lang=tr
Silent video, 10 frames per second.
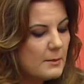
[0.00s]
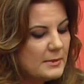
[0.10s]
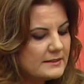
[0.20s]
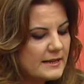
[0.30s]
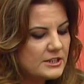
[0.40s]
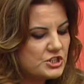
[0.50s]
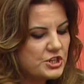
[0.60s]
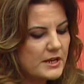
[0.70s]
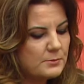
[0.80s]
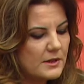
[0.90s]
Bir tek
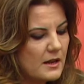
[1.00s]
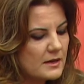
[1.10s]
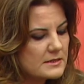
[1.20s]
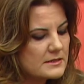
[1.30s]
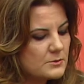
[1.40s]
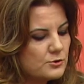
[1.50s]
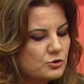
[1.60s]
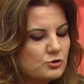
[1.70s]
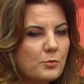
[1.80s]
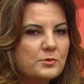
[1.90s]
kişiye yapılan haksızlık bütün
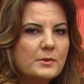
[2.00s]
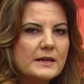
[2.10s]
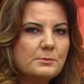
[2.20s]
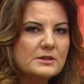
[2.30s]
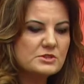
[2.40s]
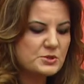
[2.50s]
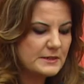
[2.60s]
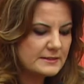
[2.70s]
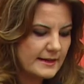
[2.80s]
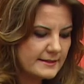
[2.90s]
topluma yapılmış bir
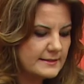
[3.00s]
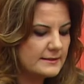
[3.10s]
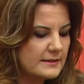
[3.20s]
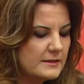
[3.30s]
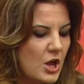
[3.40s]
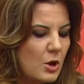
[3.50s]
tehdittir.